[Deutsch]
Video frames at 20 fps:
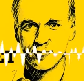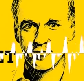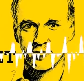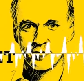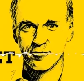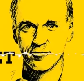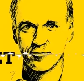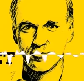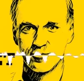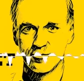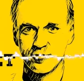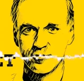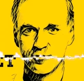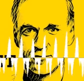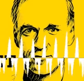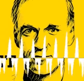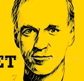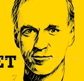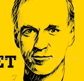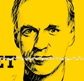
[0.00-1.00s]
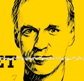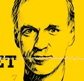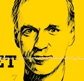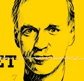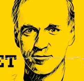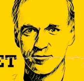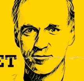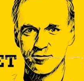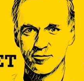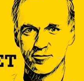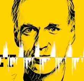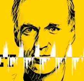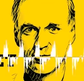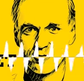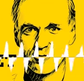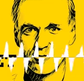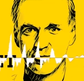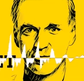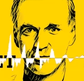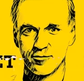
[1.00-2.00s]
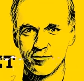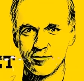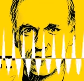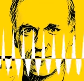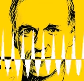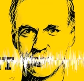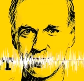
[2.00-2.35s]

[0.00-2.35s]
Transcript: alles Mögliche. Äh, und da gibt es einen